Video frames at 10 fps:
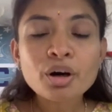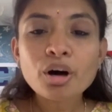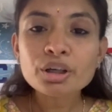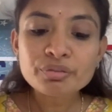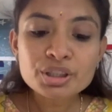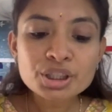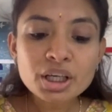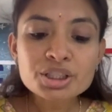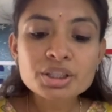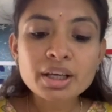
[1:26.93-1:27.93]
और
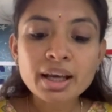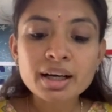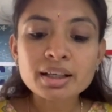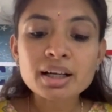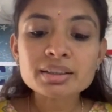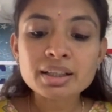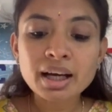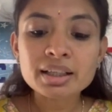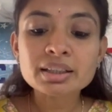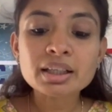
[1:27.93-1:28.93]
विशेष गयाकार
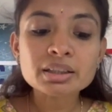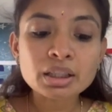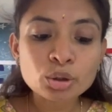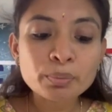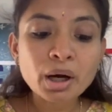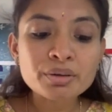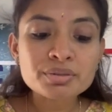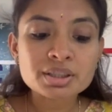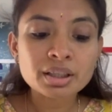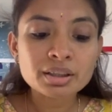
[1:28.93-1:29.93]
ज्ञान के तिरोभाव
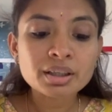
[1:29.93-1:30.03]
से